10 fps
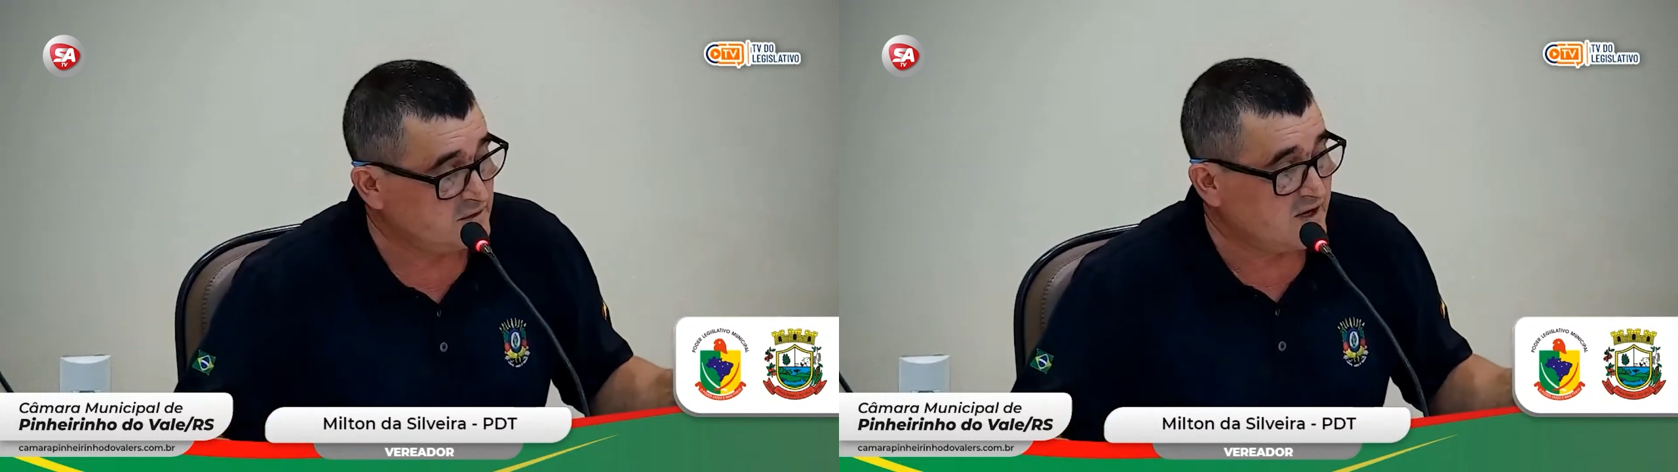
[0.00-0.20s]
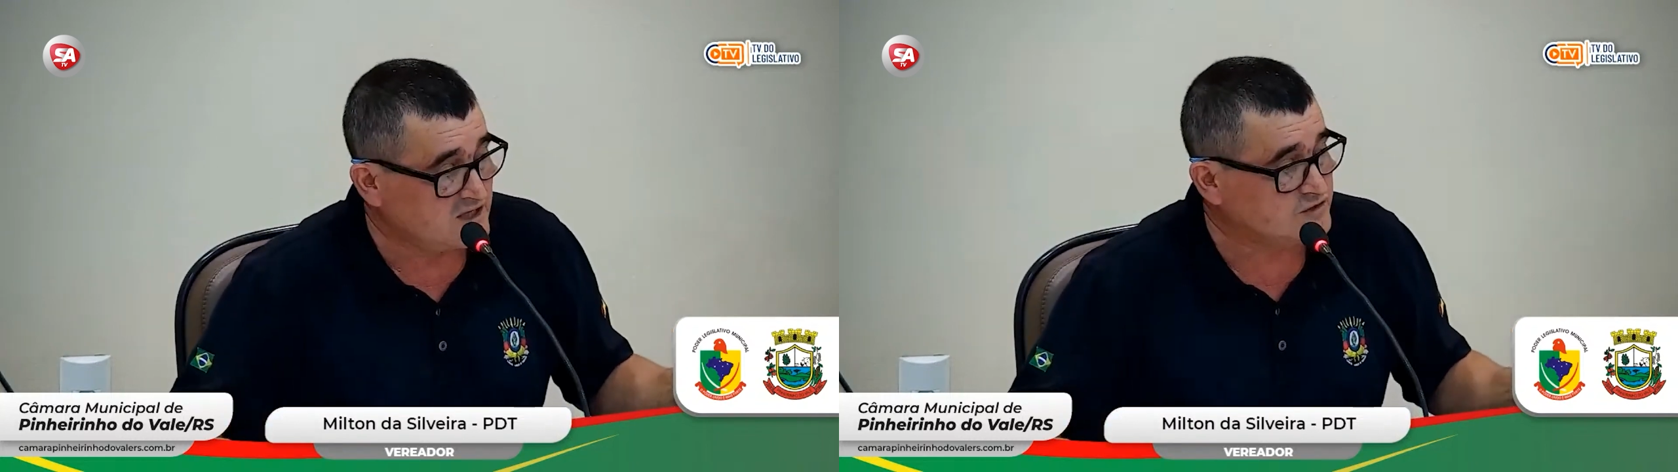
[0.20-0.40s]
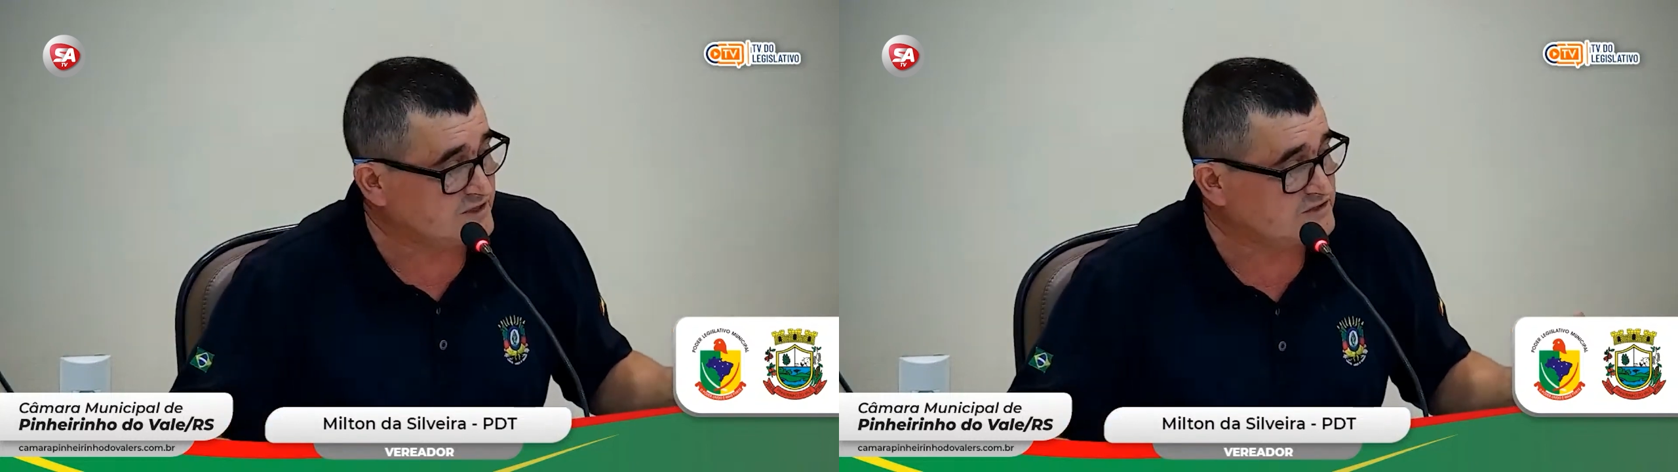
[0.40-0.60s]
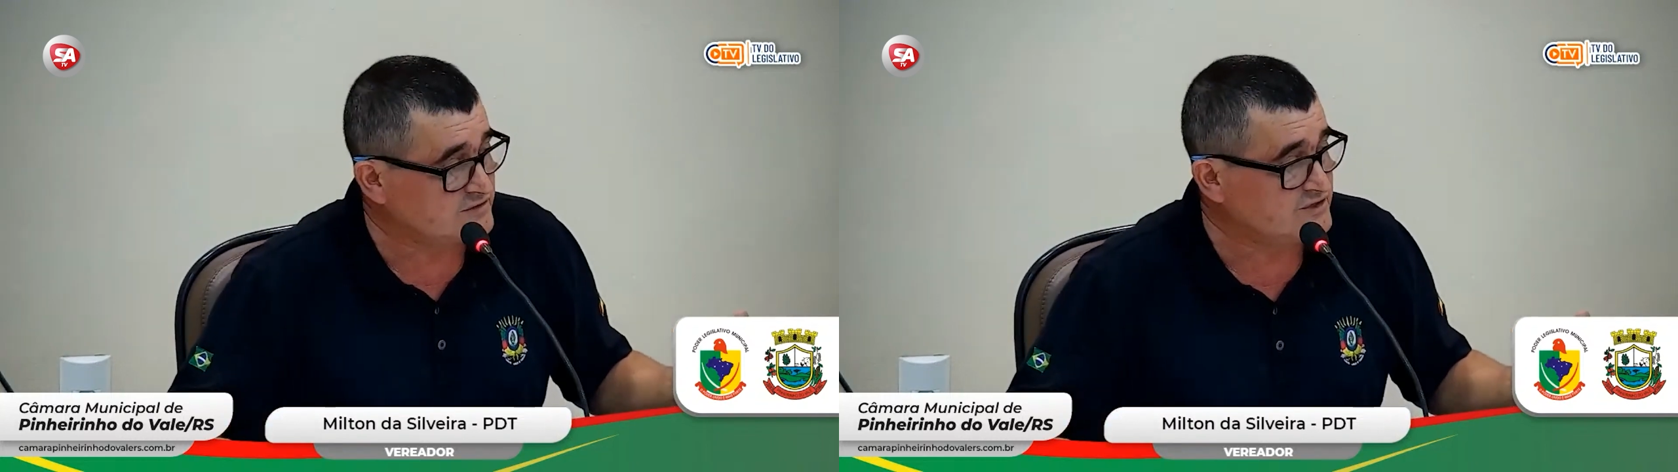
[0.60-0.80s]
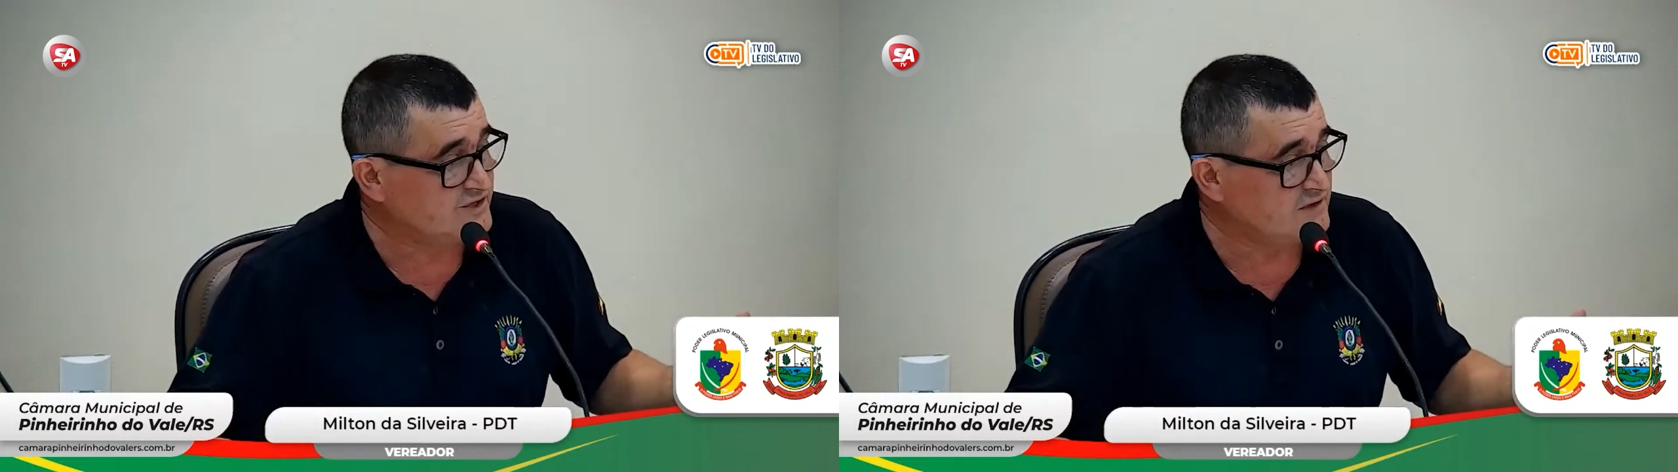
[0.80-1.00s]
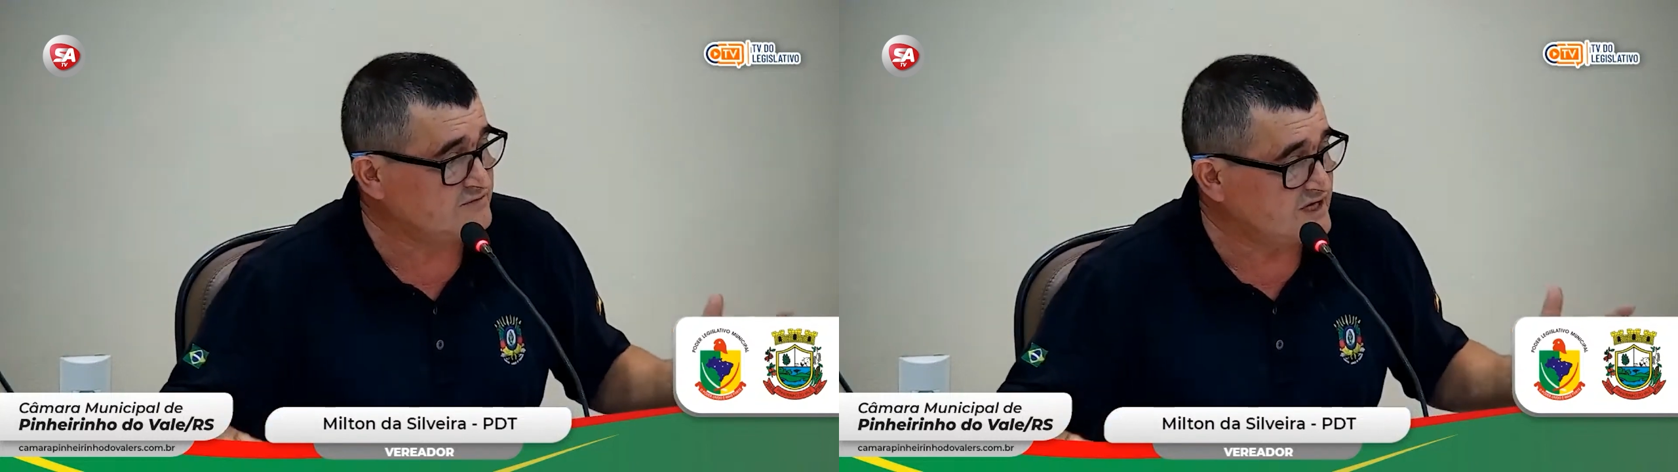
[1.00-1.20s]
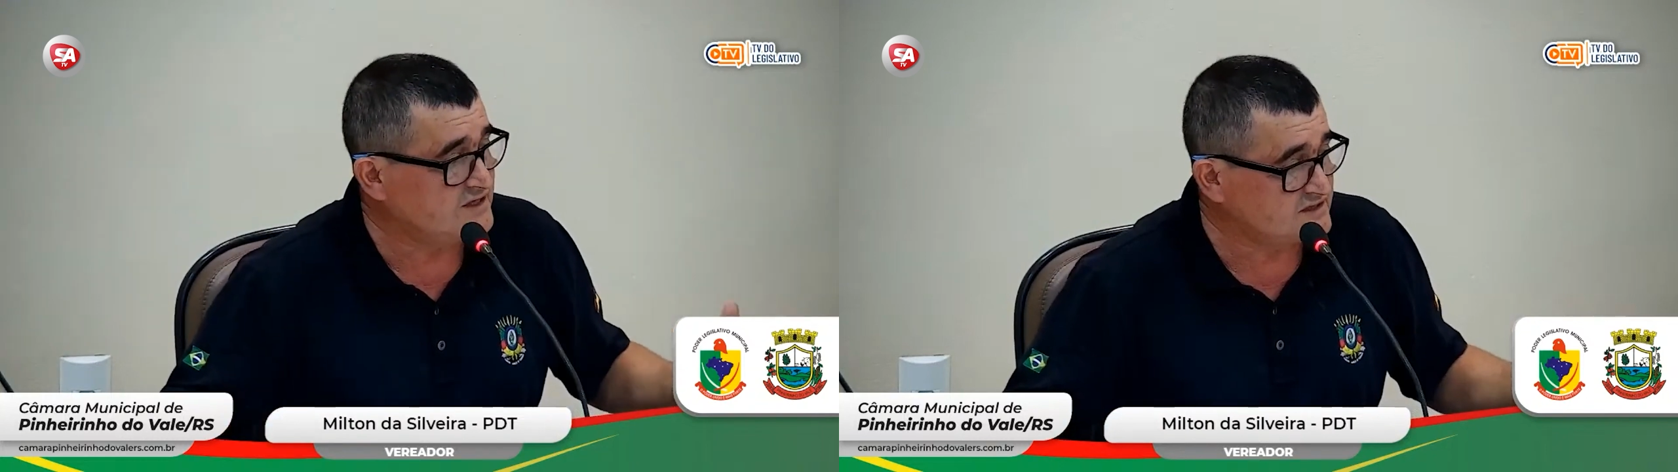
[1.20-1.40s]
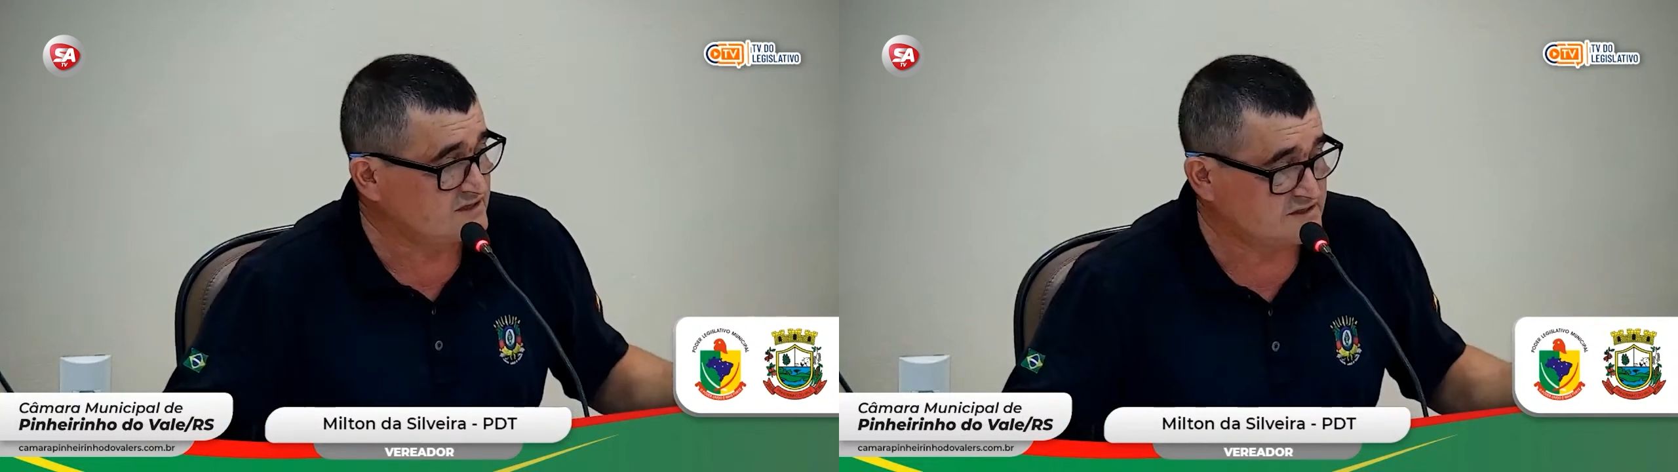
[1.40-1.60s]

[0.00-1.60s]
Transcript: Eu acho isso que não tem